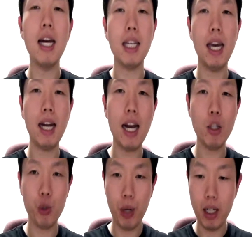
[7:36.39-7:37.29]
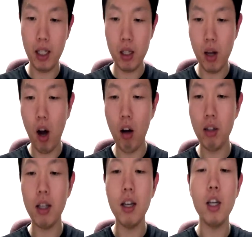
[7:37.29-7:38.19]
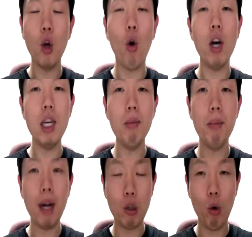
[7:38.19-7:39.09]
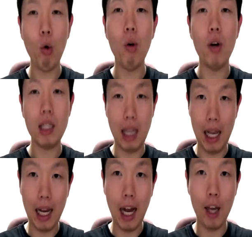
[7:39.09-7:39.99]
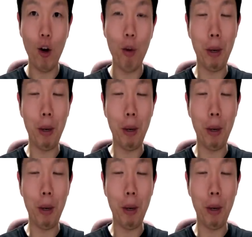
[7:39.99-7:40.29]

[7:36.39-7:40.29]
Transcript: Can I try this on? 요거 입어봐도 될까요?